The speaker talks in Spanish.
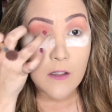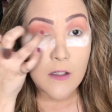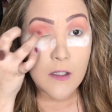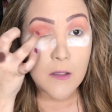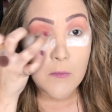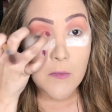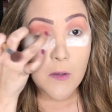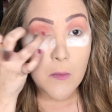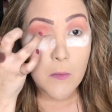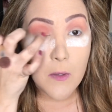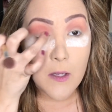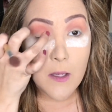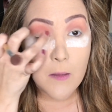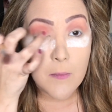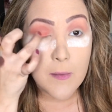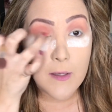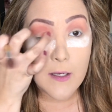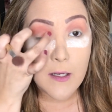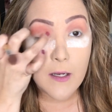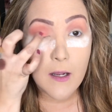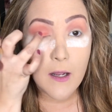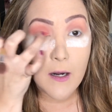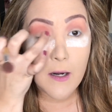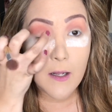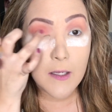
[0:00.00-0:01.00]
y me voy a
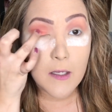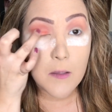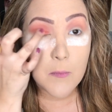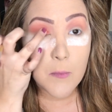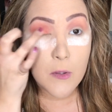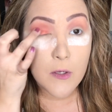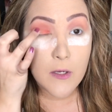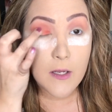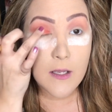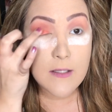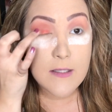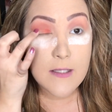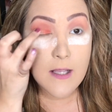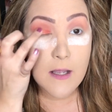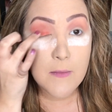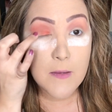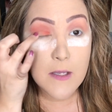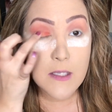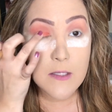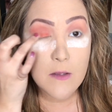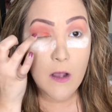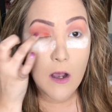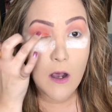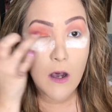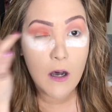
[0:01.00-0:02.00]
aplicar aquí porque,
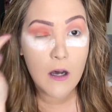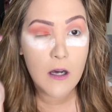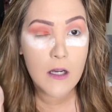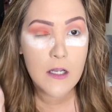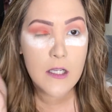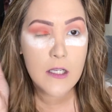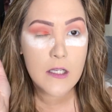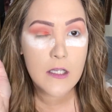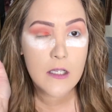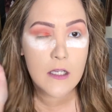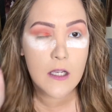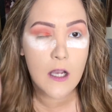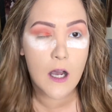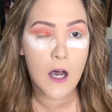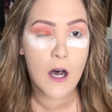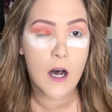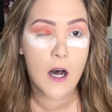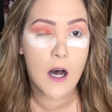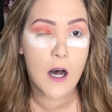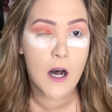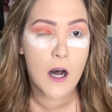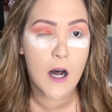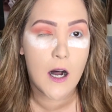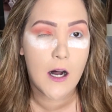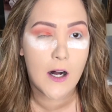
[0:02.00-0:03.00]
¿sabes? ¡Ay!
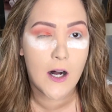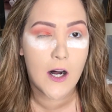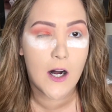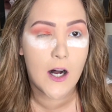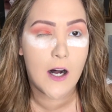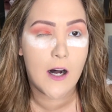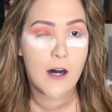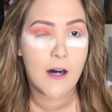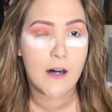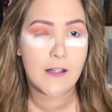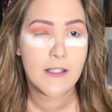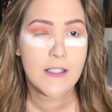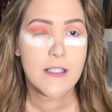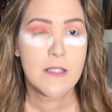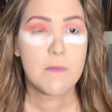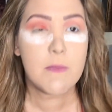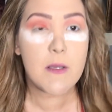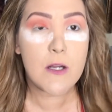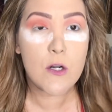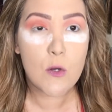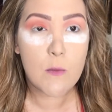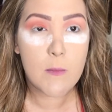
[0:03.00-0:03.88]
Oíte